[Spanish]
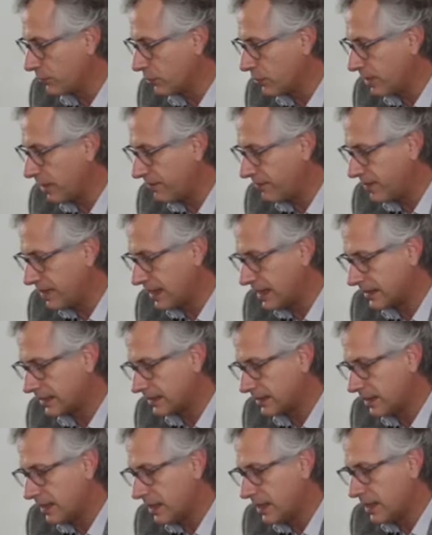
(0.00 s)

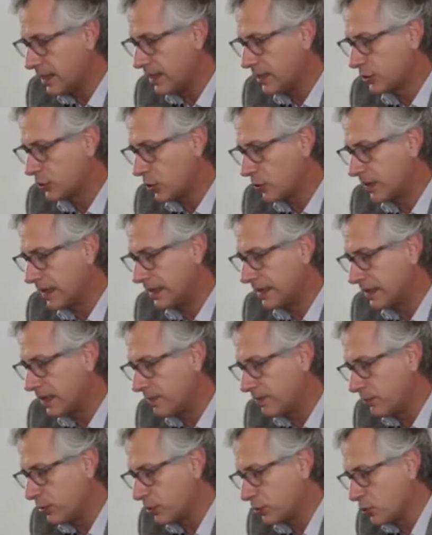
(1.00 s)
biografías y sobre el
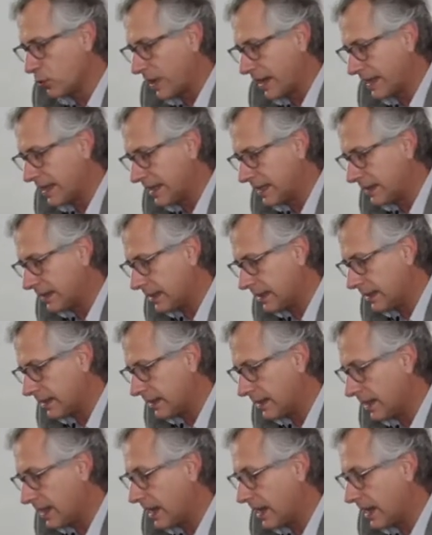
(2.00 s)
tiempo de sus agendas